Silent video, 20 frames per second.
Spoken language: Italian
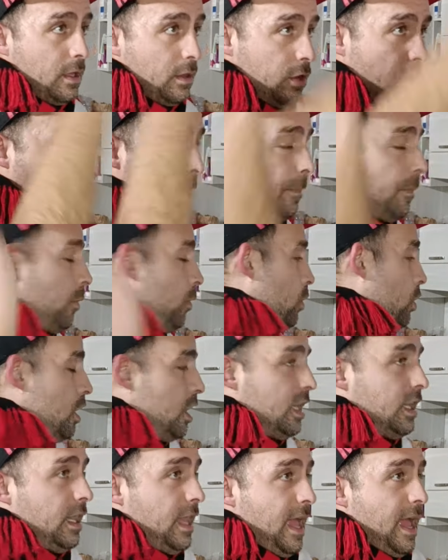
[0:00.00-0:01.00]
Dopo,
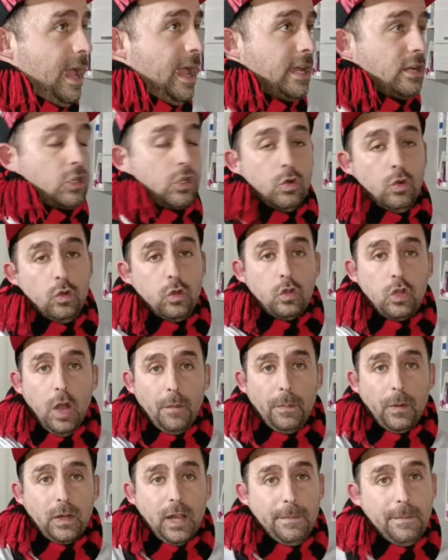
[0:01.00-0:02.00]
eh, sul,
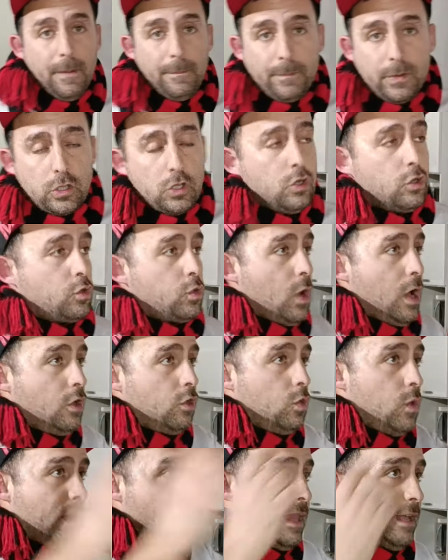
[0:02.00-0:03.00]
dopo, che abbiamo preso il
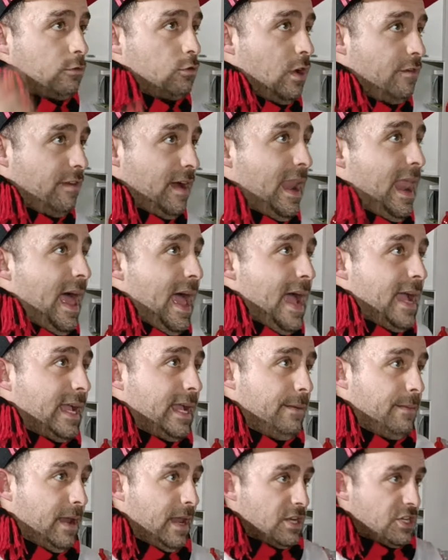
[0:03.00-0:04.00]
2-2 è andato a
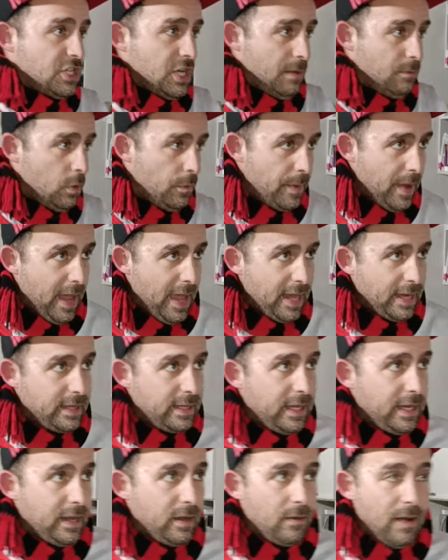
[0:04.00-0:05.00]
Valanga, ma lasciamo
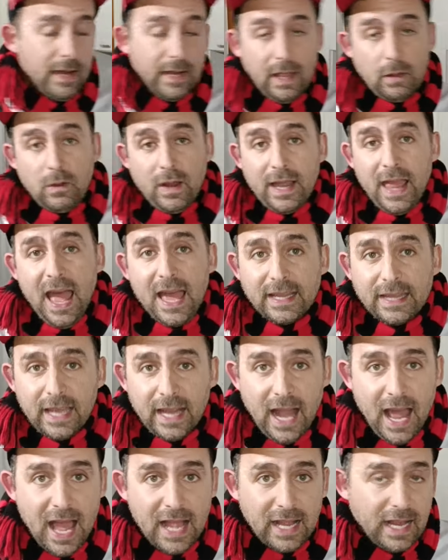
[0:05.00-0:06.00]
perdere. Guardate, guardate
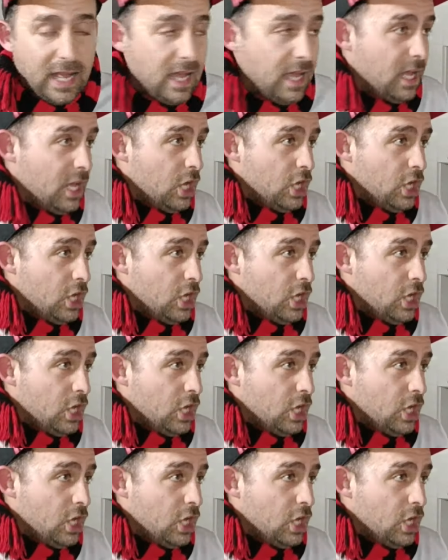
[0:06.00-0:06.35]
raga,